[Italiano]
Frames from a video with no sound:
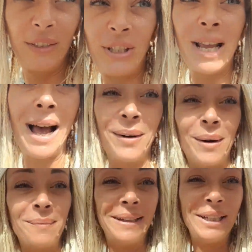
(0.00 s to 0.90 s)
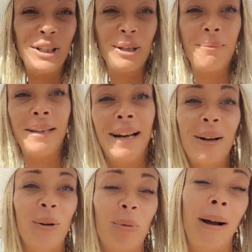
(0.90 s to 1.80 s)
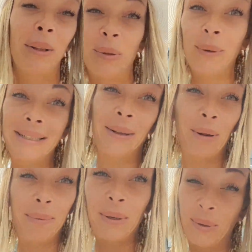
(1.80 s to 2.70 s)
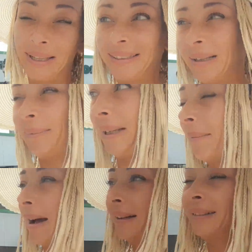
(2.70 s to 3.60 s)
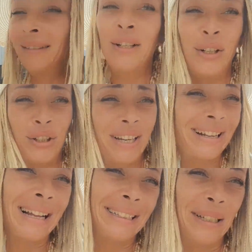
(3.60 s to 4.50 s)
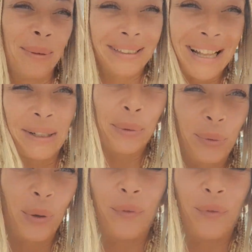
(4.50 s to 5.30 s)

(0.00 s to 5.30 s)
Ciao amici, mi raccomando, questa è una piccola anteprima. Cercate di guardare tutto il